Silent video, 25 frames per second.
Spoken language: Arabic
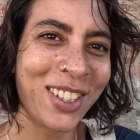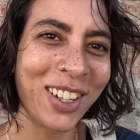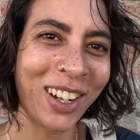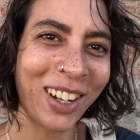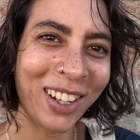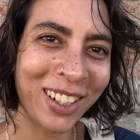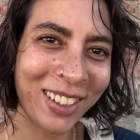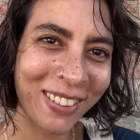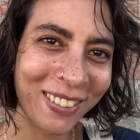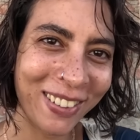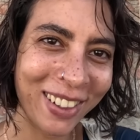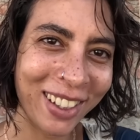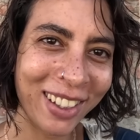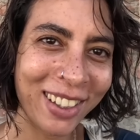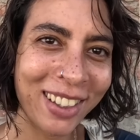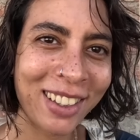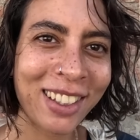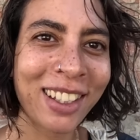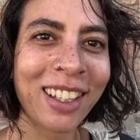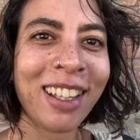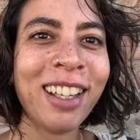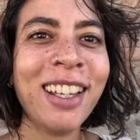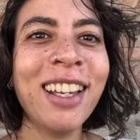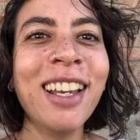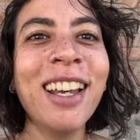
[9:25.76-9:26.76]
شعري بجد
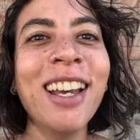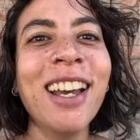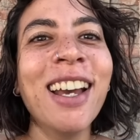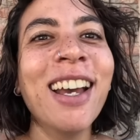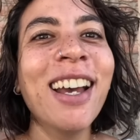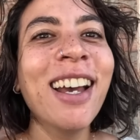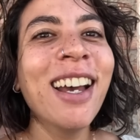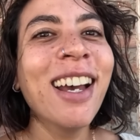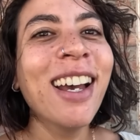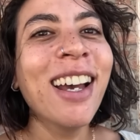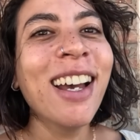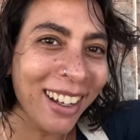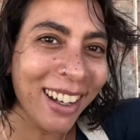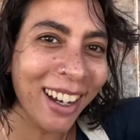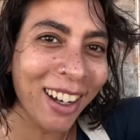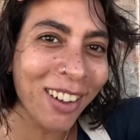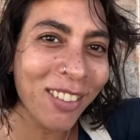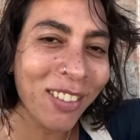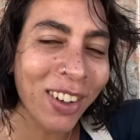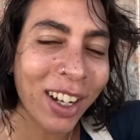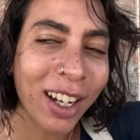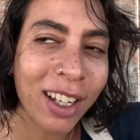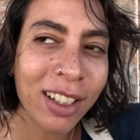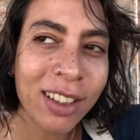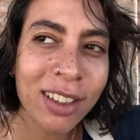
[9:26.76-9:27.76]
او
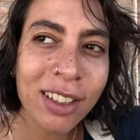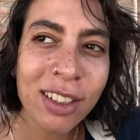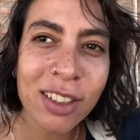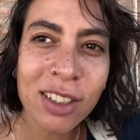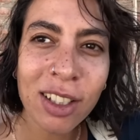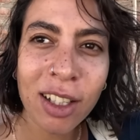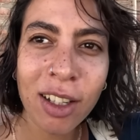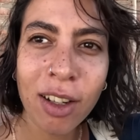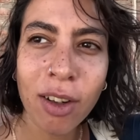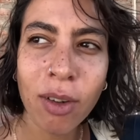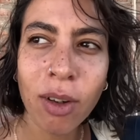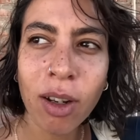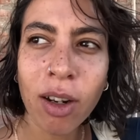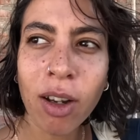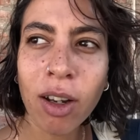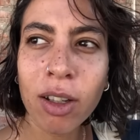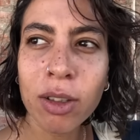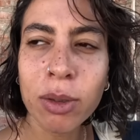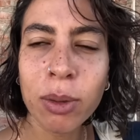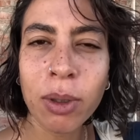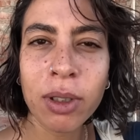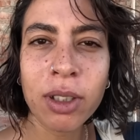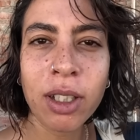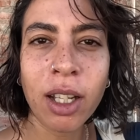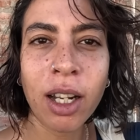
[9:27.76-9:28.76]
ما خدتش اللي هو
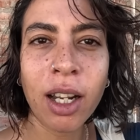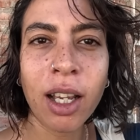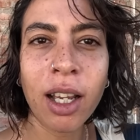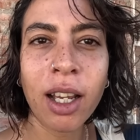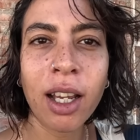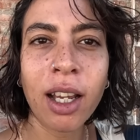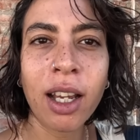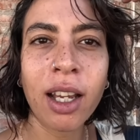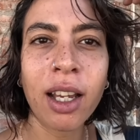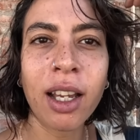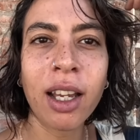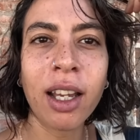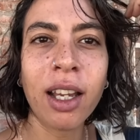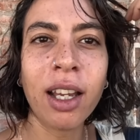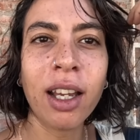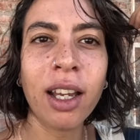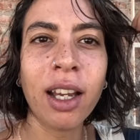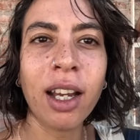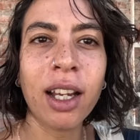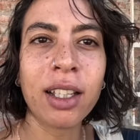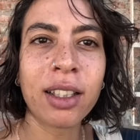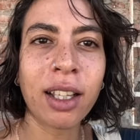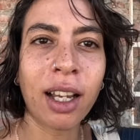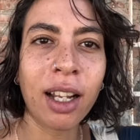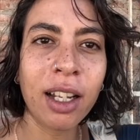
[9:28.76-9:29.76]
الخطوه ان انا
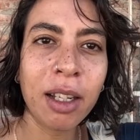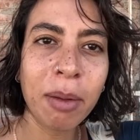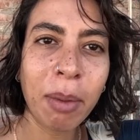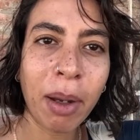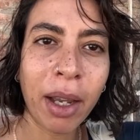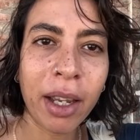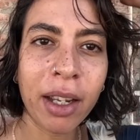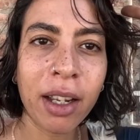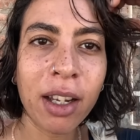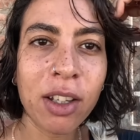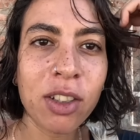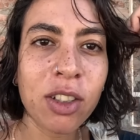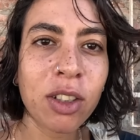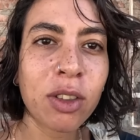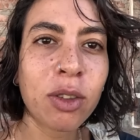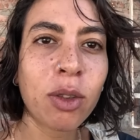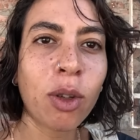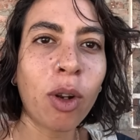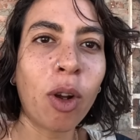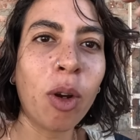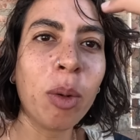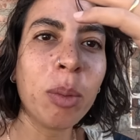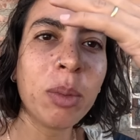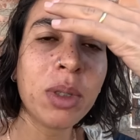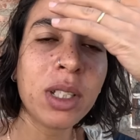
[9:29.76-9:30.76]
آه، اتعلم حاجه عشان
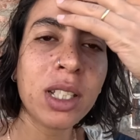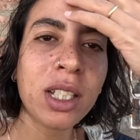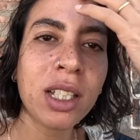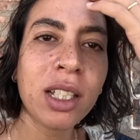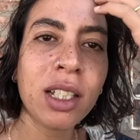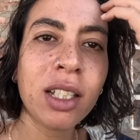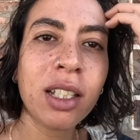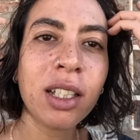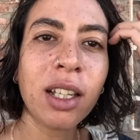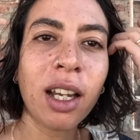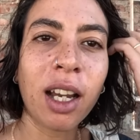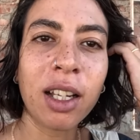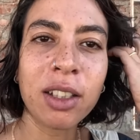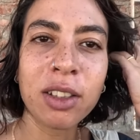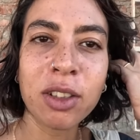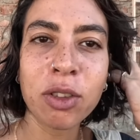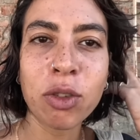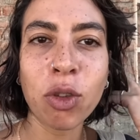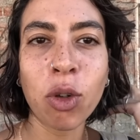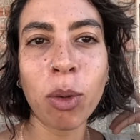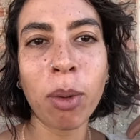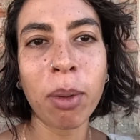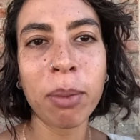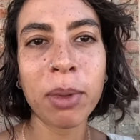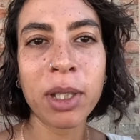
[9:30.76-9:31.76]
طول عمري عندي
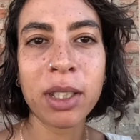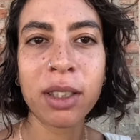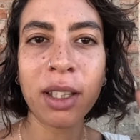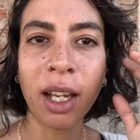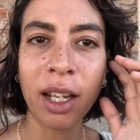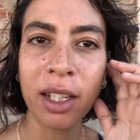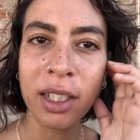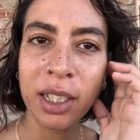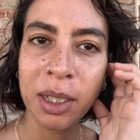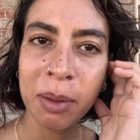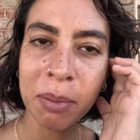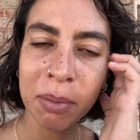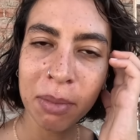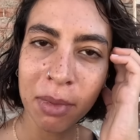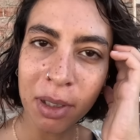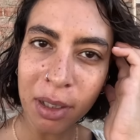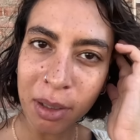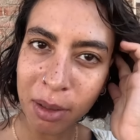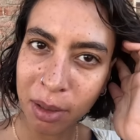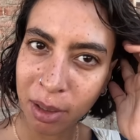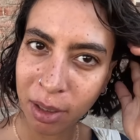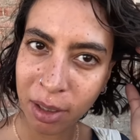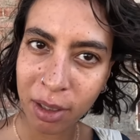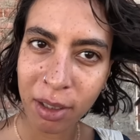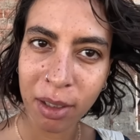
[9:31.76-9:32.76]
تروما من التعليم
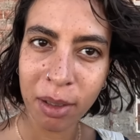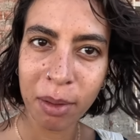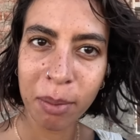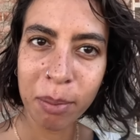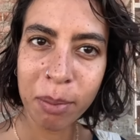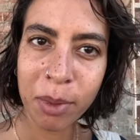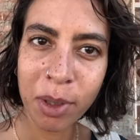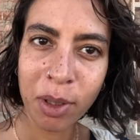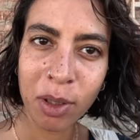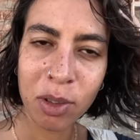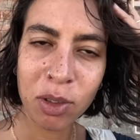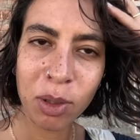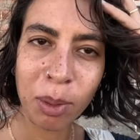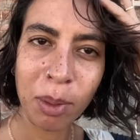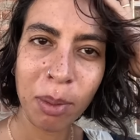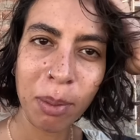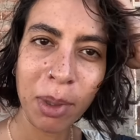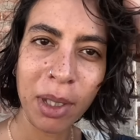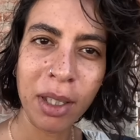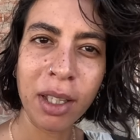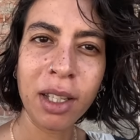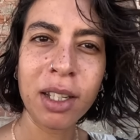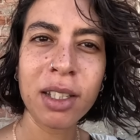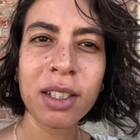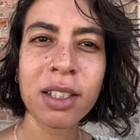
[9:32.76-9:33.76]
آه، من نظام
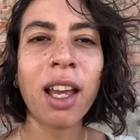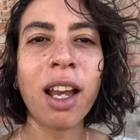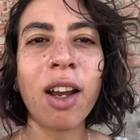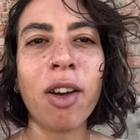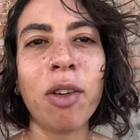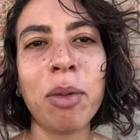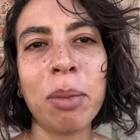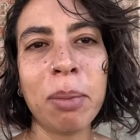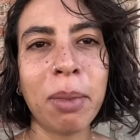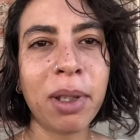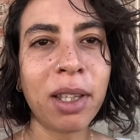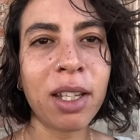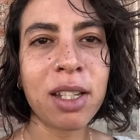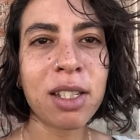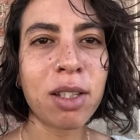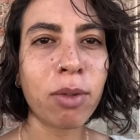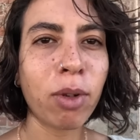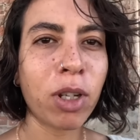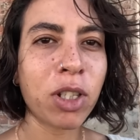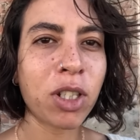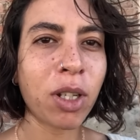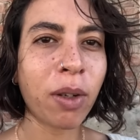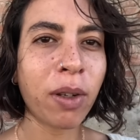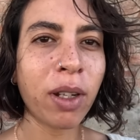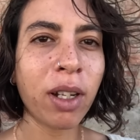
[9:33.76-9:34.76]
المدارس او المدارس
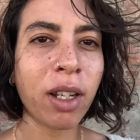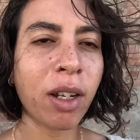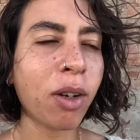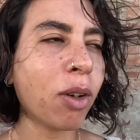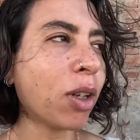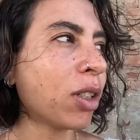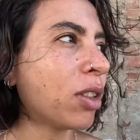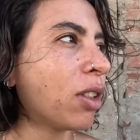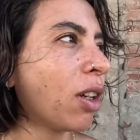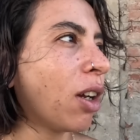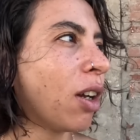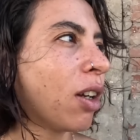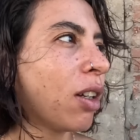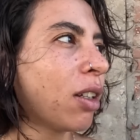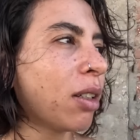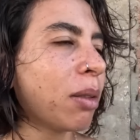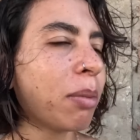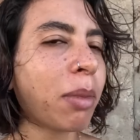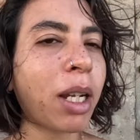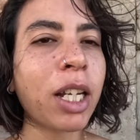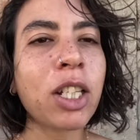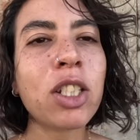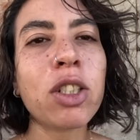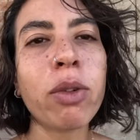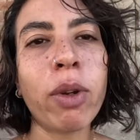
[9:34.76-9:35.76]
الوحشه قوي اللي انا روحتها
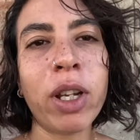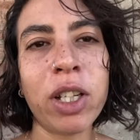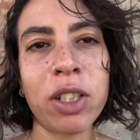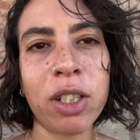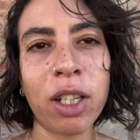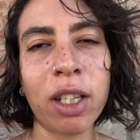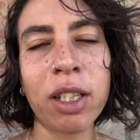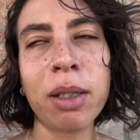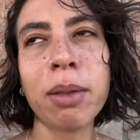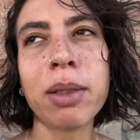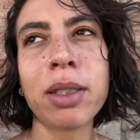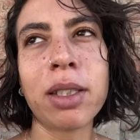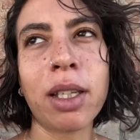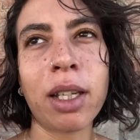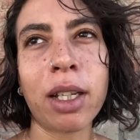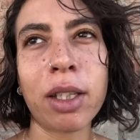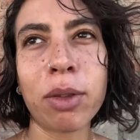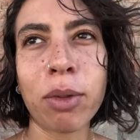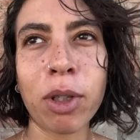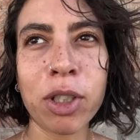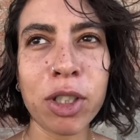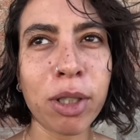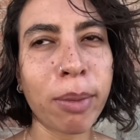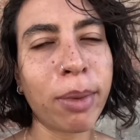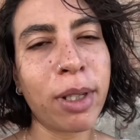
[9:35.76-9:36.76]
ما كانتش وحشه يعني بس هي
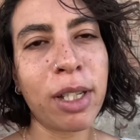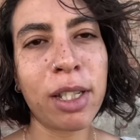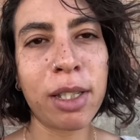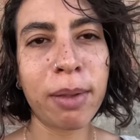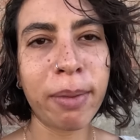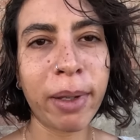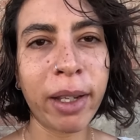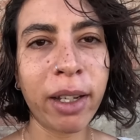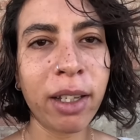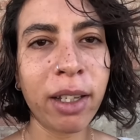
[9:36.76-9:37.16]
كانت وحشه بالنسبه